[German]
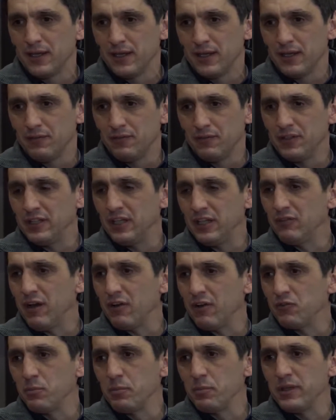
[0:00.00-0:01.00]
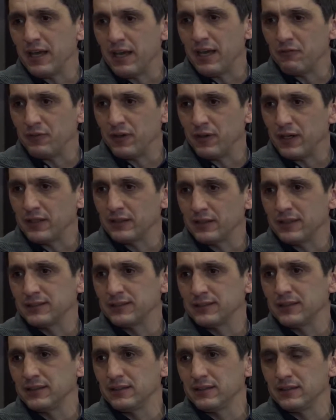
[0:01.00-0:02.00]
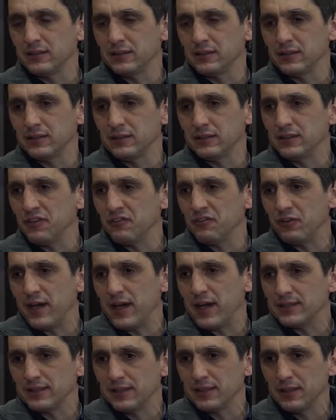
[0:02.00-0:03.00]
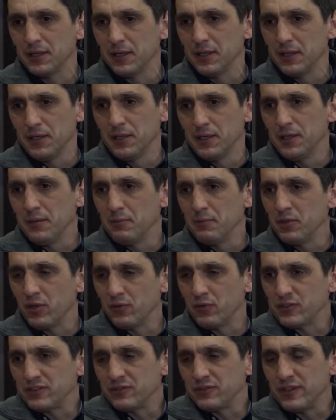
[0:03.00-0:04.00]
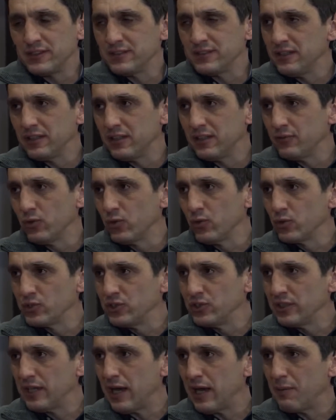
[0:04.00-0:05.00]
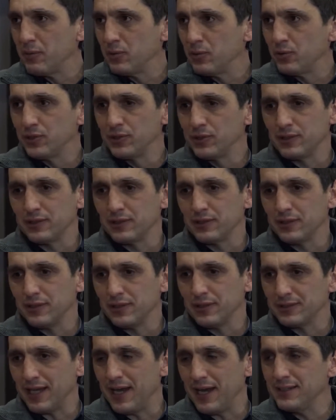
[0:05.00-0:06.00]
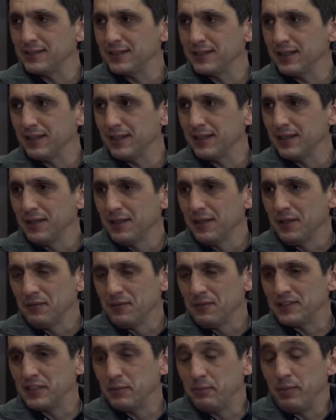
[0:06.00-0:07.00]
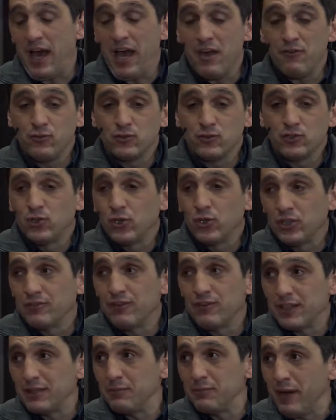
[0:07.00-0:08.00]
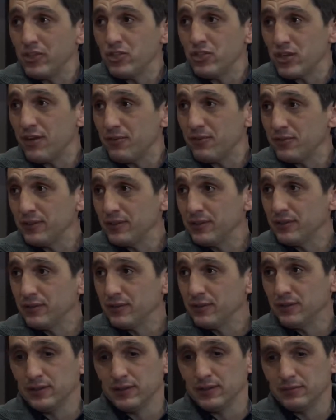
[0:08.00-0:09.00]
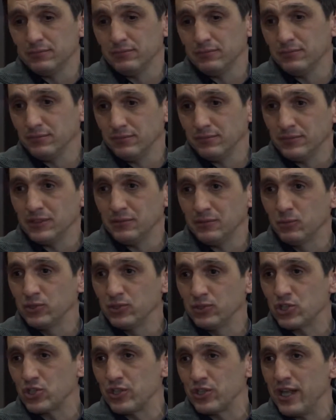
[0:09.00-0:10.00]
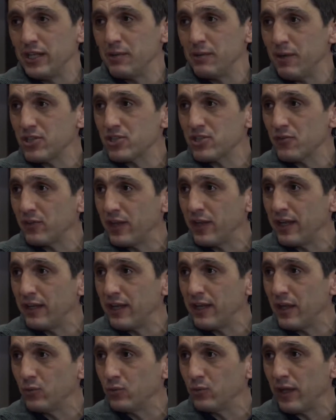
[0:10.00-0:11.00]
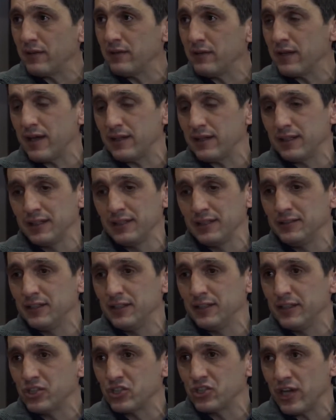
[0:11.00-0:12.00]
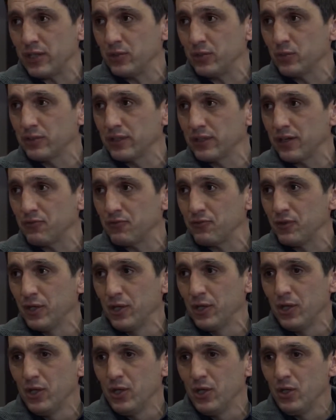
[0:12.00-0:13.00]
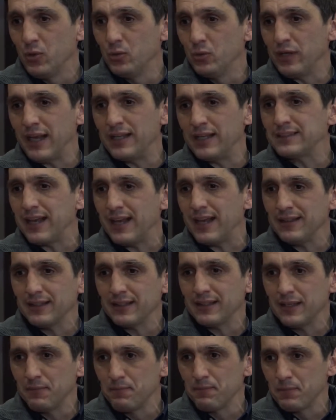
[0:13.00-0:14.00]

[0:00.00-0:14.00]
Wichtig war für mich einfach, dass ich äh, in der Phase mich auf das Wesentliche fokussiert habe. Und äh, das Einzige, was ich beeinflussen konnte, war die Mannschaft. Ähm, ich musste schnell die Mannschaft kennenlernen und dann da die richtigen Entscheidungen treffen. Und alles andere äh,